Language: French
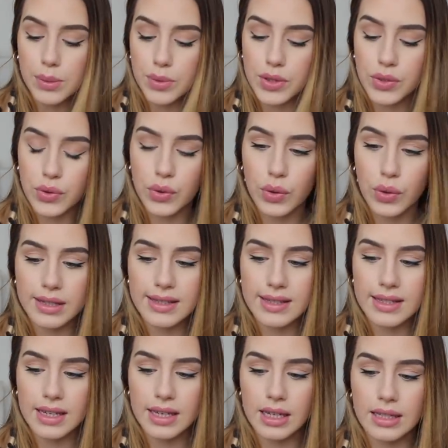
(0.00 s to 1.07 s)
puisque
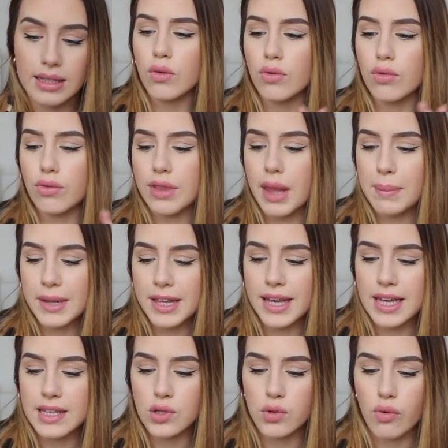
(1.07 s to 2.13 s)
c'est une
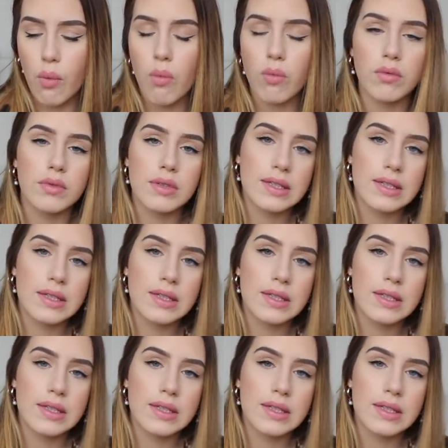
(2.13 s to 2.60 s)
application